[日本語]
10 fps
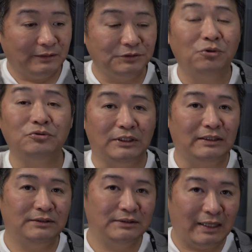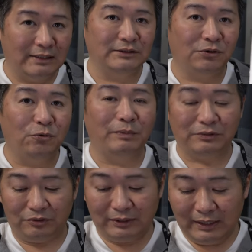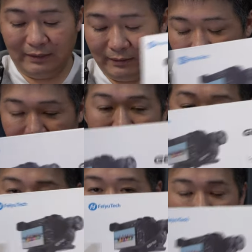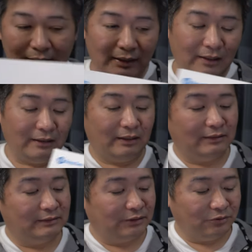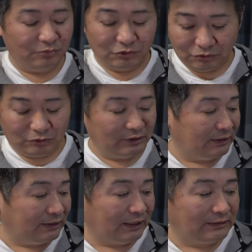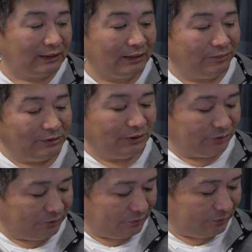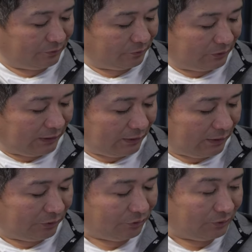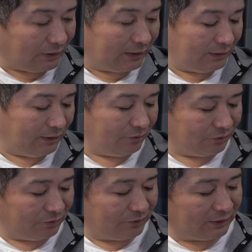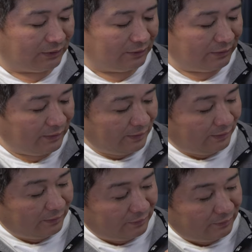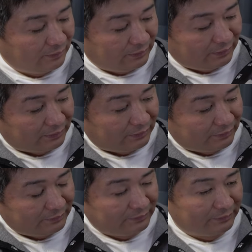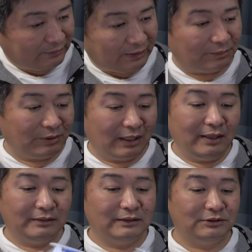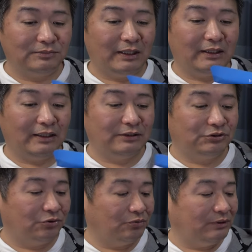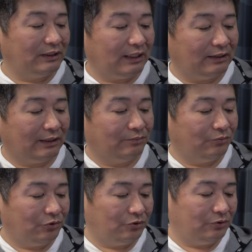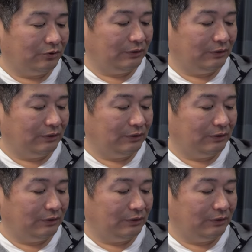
すごくね、使いやすい、コンパクトでね。で、中なんですけど、もうこれ出しちゃってますけど、これ中と入ってんのって言ったら、あれかな。なんか、まあ、説明書みたいなんも